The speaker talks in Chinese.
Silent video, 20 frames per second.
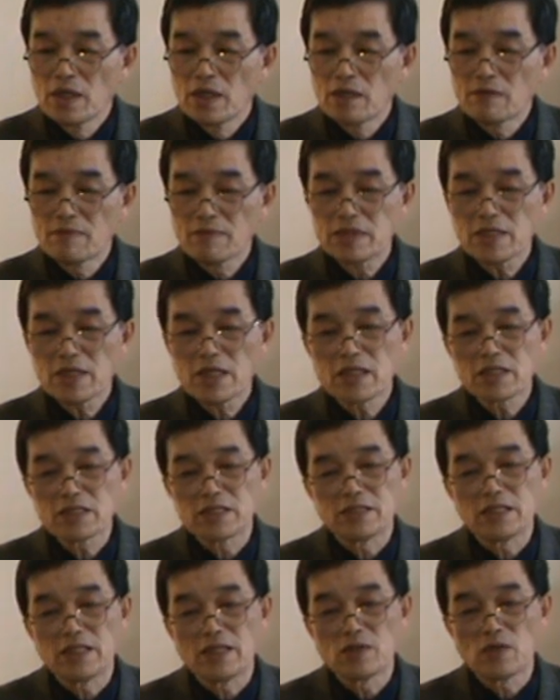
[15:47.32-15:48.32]
那么这个
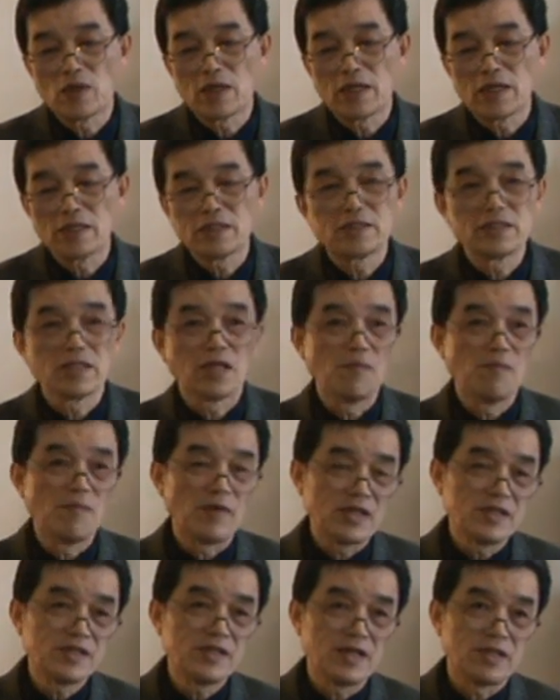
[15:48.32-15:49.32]
时间段呢，是很
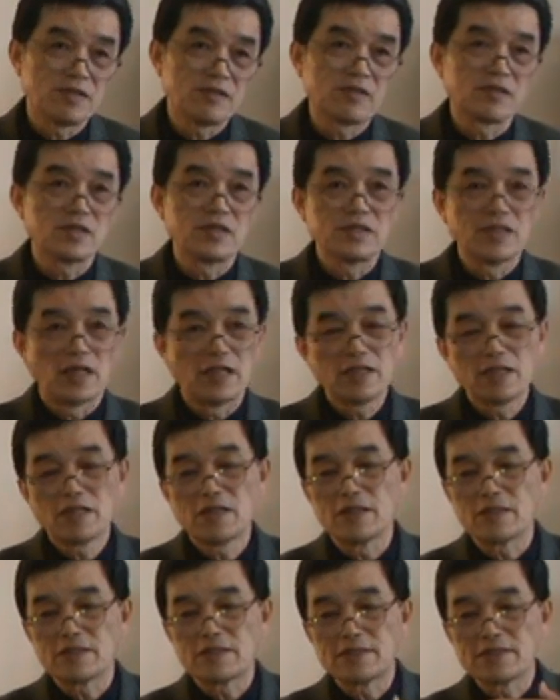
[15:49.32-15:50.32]
明显，就是人
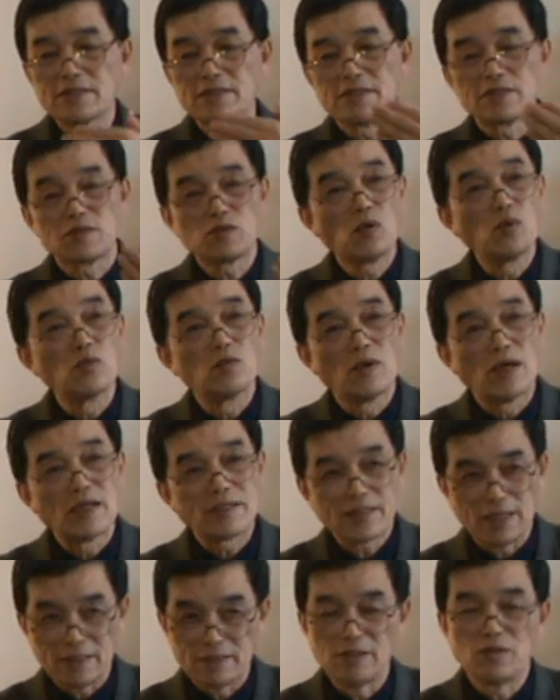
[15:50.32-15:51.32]
和自动物啊
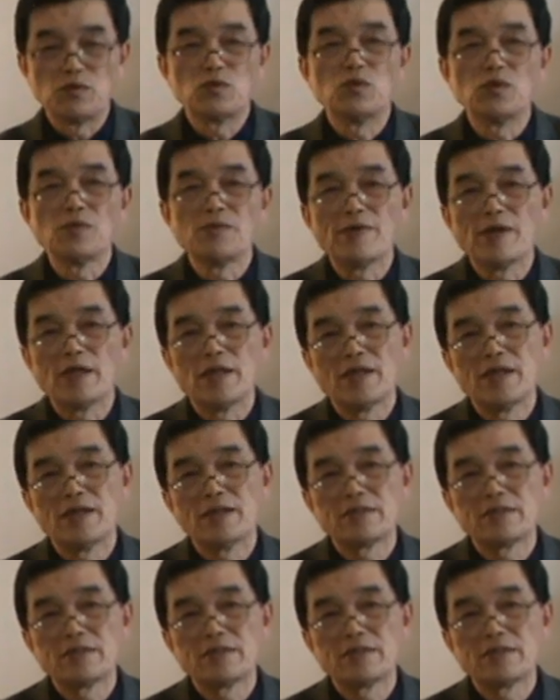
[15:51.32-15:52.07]
产生区别了，